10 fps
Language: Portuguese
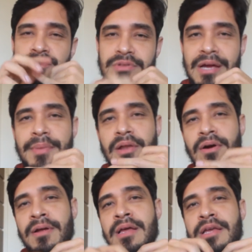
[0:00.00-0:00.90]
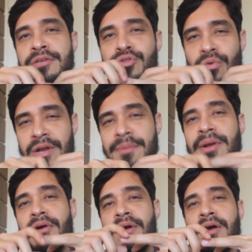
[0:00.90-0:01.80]
votar melhor, escolher
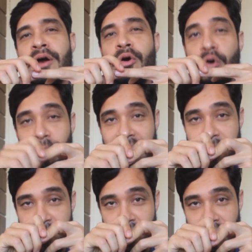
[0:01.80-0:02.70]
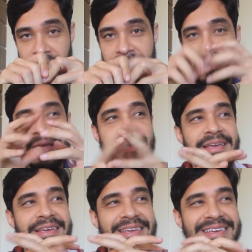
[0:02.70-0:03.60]
melhor, cobrar melhor
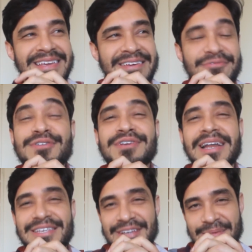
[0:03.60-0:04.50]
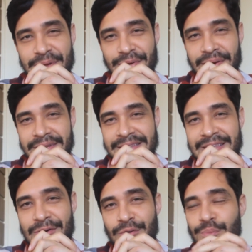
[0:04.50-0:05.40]
e fiscalizar melhor.
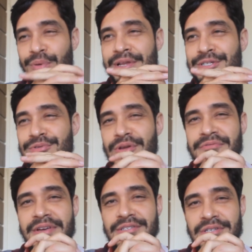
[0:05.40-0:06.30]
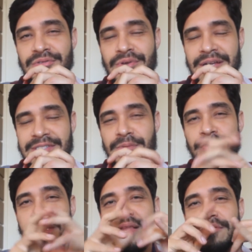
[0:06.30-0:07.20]
Então, o político não investe em educação
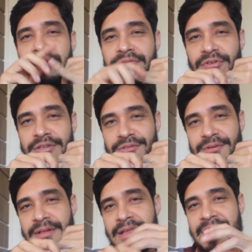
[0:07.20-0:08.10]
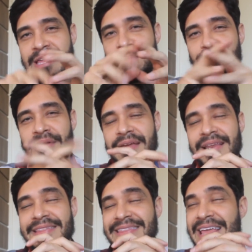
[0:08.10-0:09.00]
porque não dá voto e porque
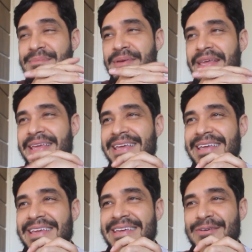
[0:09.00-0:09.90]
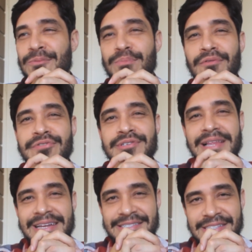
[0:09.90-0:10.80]
ele teme que um povo
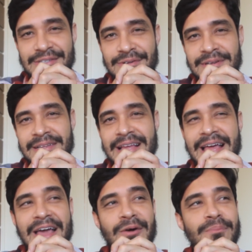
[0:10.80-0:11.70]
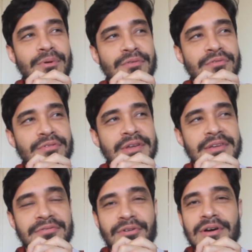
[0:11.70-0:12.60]
esclarecido é um povo
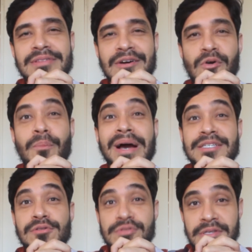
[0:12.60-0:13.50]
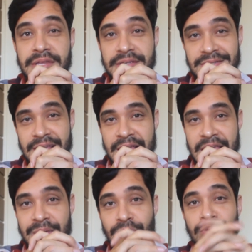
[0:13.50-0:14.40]
que vota com mais lucidez
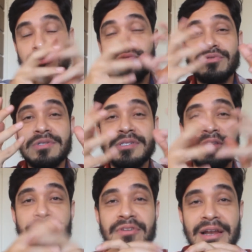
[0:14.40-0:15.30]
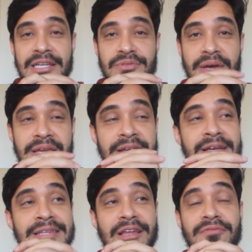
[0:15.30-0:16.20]
e muitos dos que estão falando aí
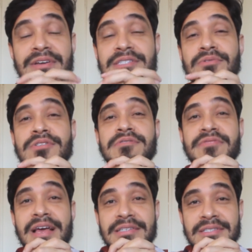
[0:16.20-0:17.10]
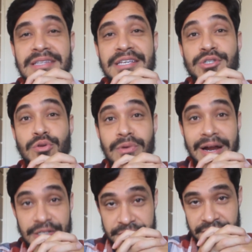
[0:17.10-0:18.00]
talvez não estivessem nesse
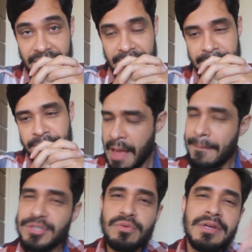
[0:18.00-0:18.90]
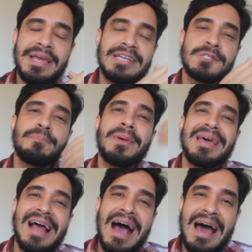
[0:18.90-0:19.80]
lugar de fala. Mas o que
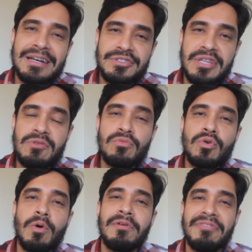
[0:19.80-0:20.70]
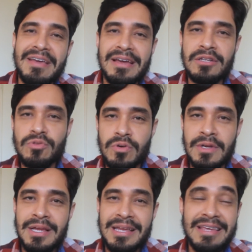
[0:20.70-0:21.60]
esperar de um governo
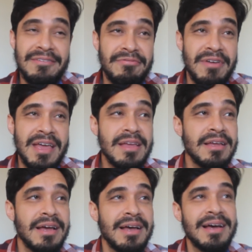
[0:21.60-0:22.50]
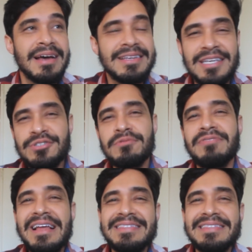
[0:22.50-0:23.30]
que vem, eh, que você tinha um vai